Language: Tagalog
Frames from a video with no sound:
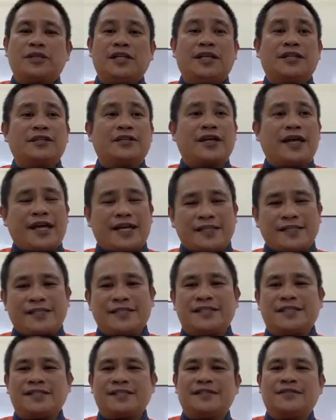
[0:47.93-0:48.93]
with letter
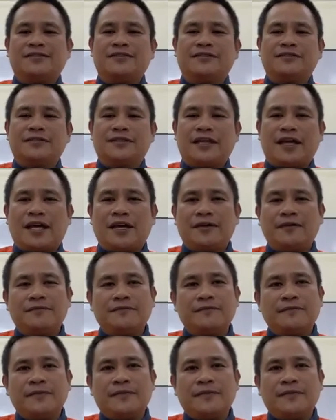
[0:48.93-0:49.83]
S. Okay?